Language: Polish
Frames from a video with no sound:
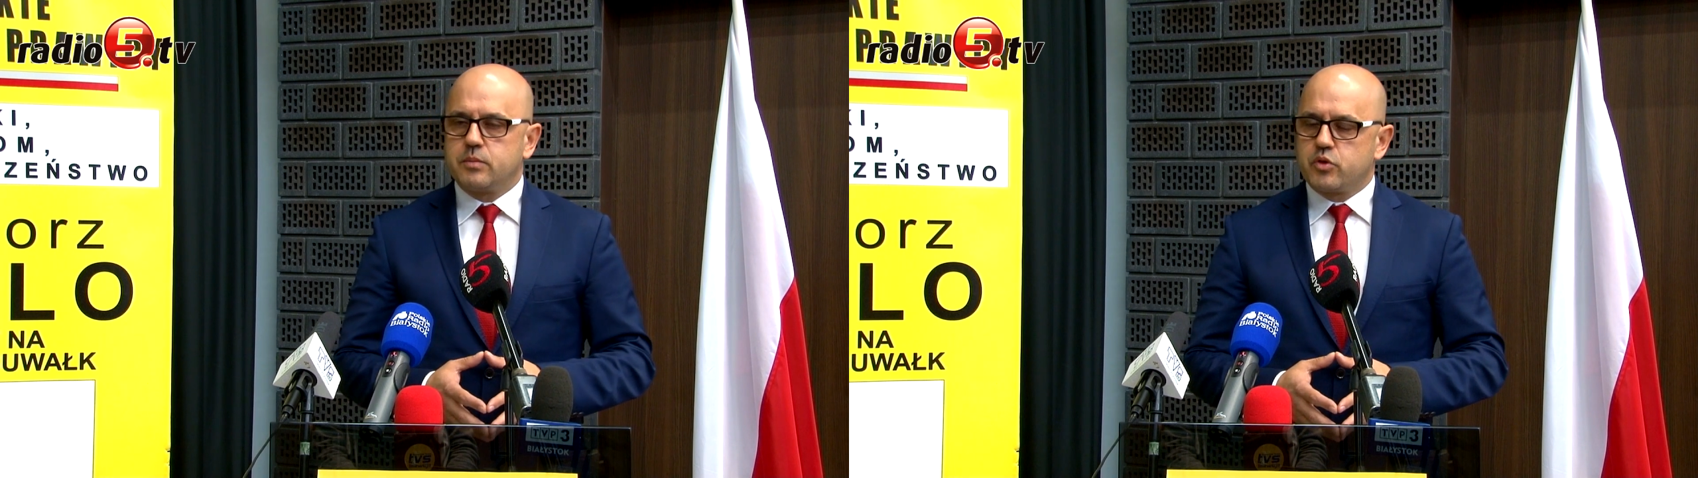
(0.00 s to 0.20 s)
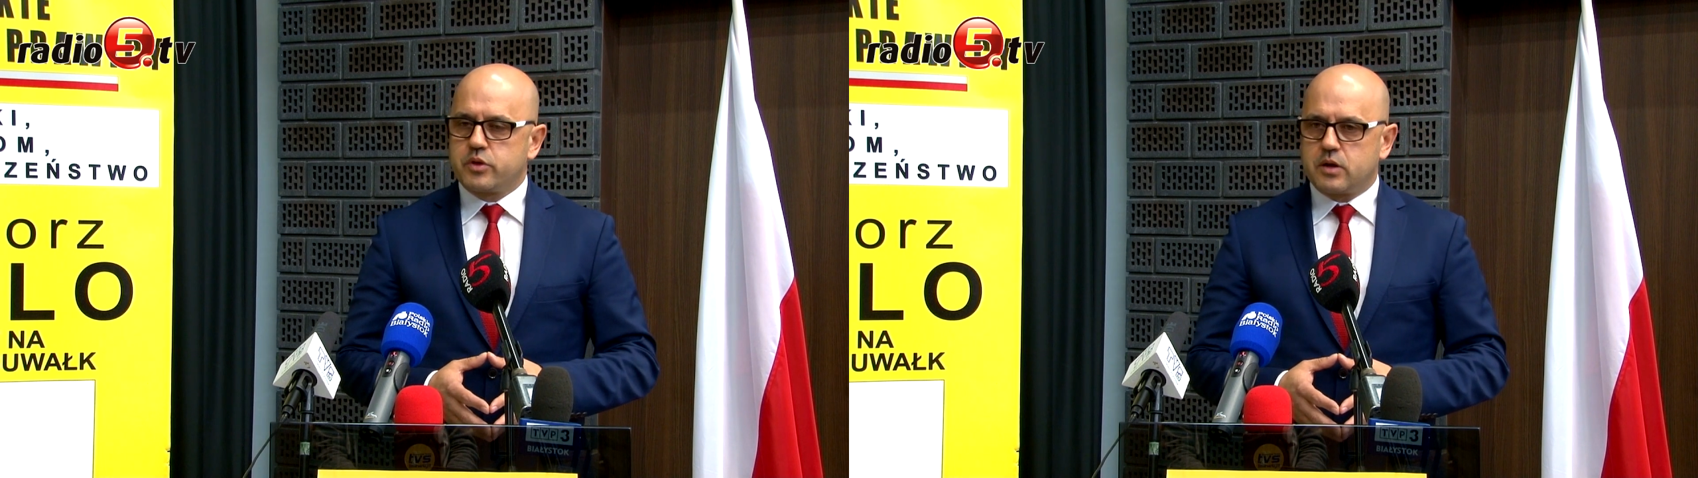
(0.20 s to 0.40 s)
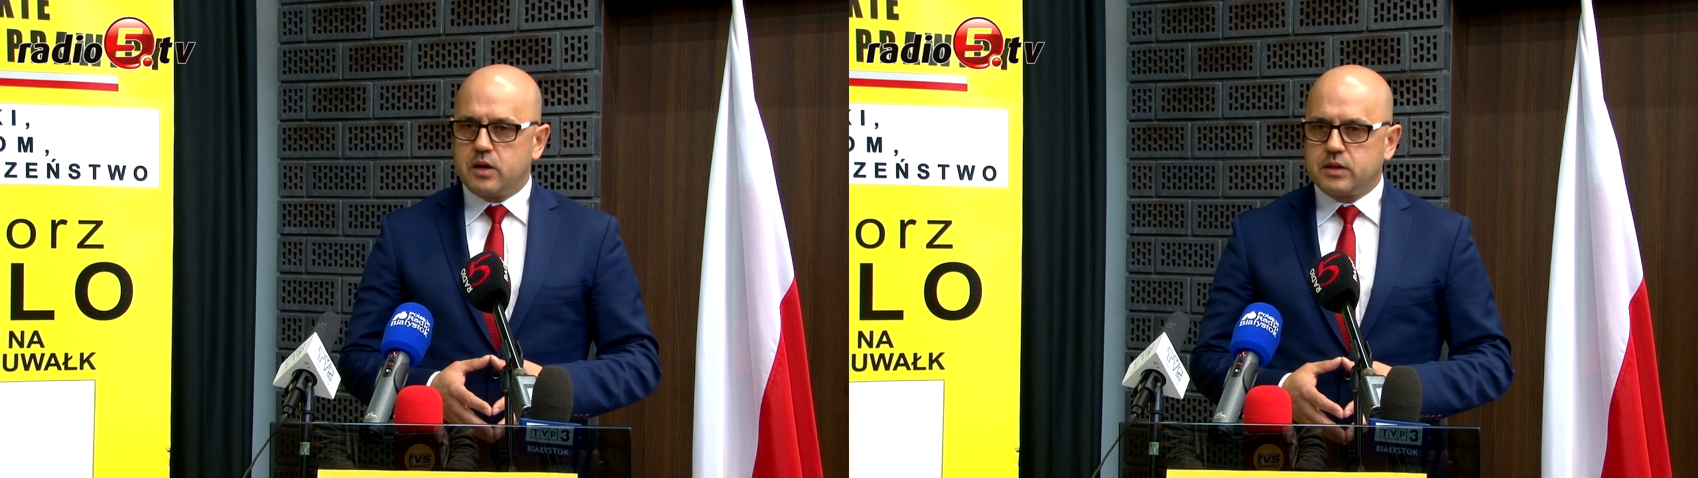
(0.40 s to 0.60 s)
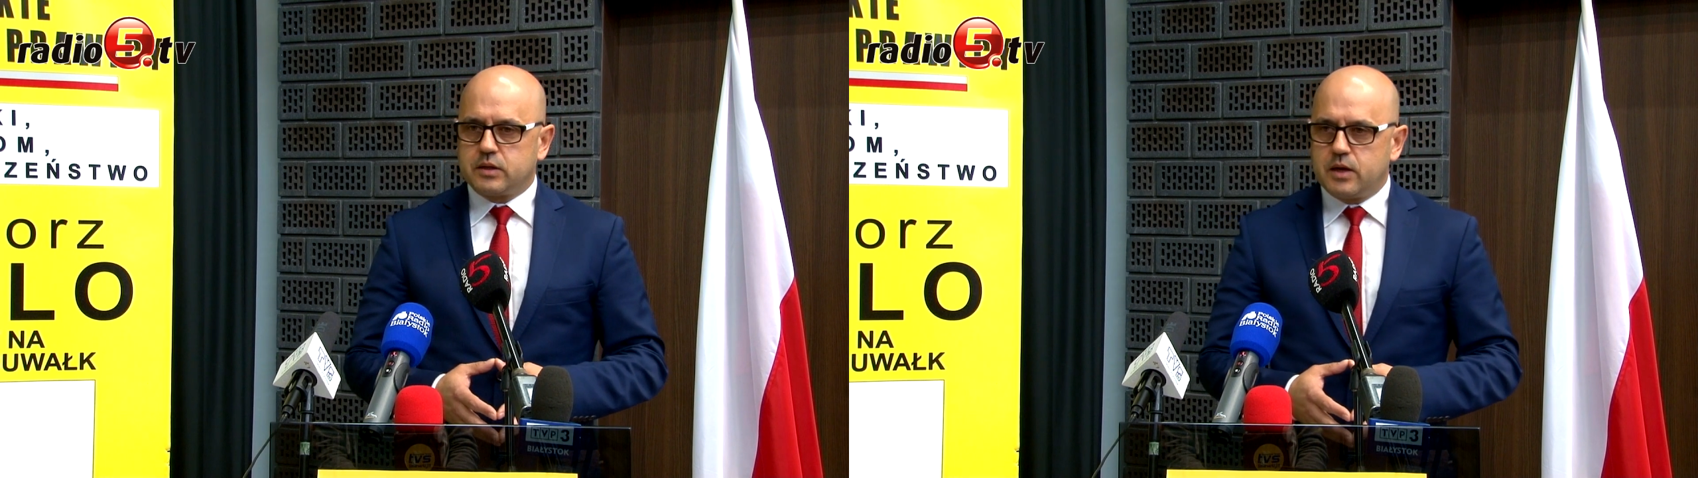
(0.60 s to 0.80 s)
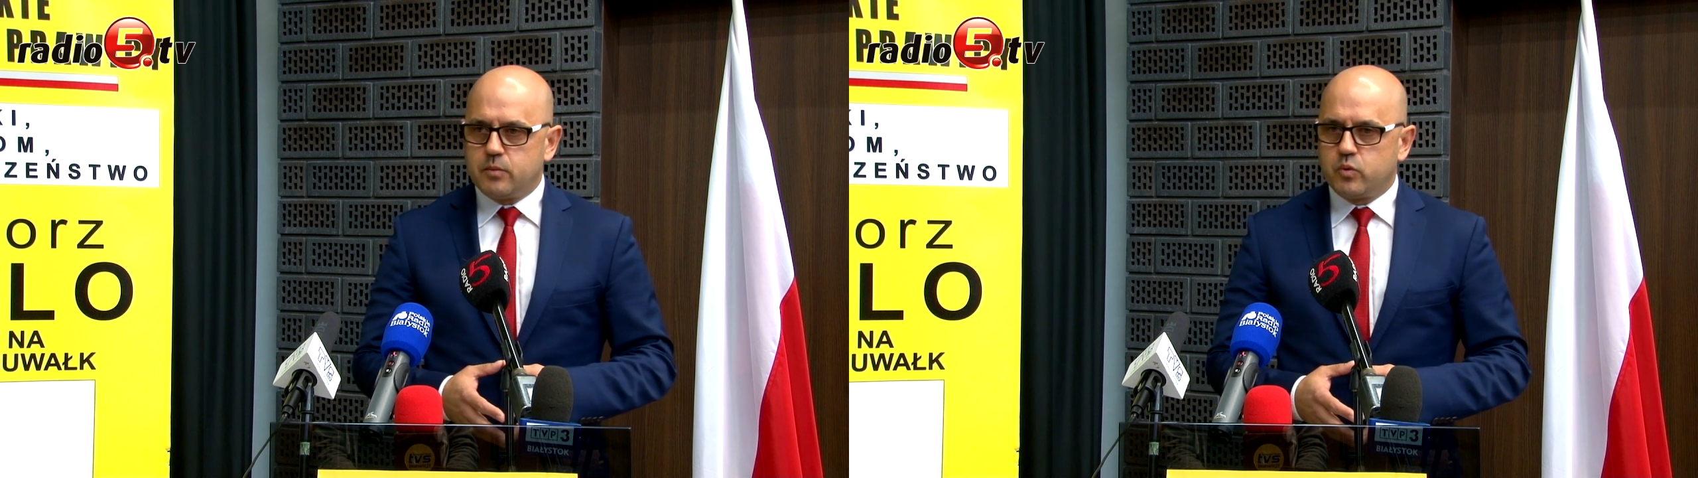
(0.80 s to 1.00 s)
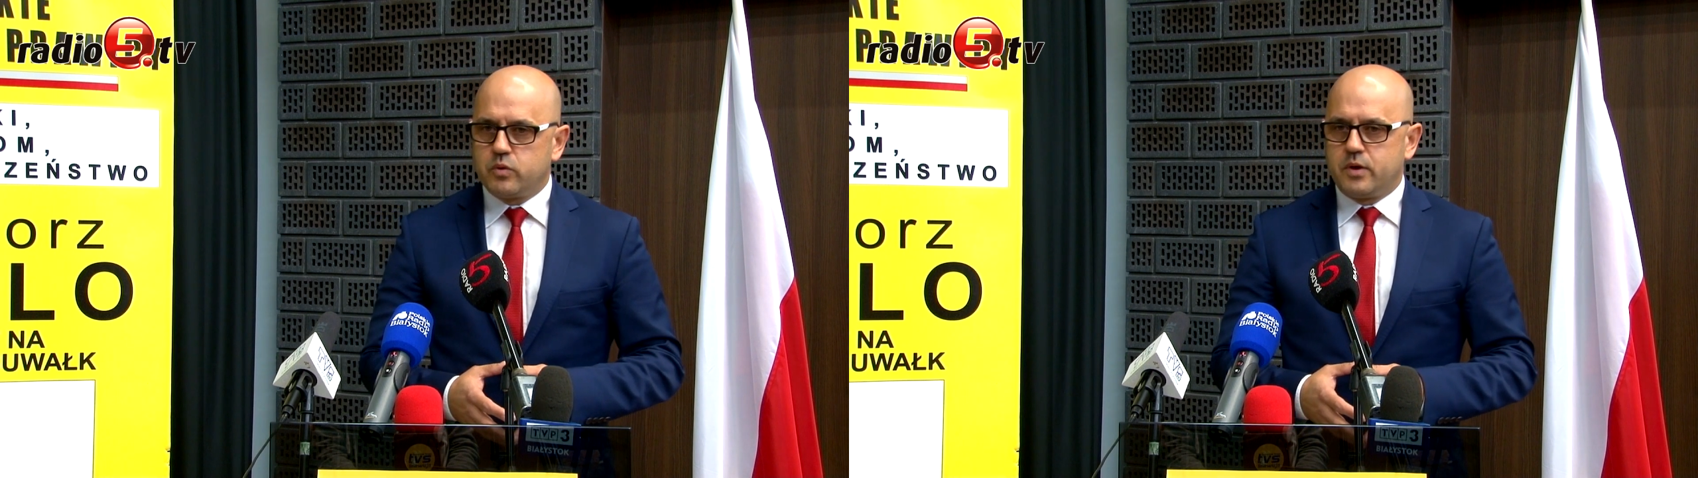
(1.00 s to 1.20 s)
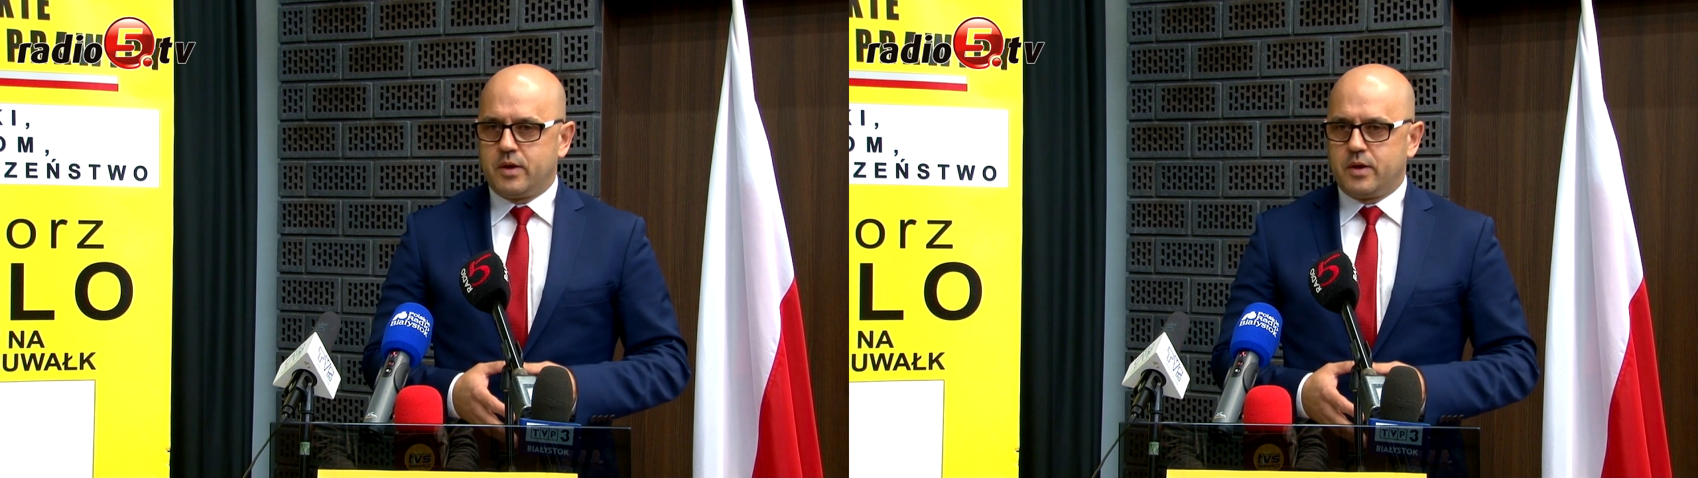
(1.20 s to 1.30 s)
mi 4 lata temu,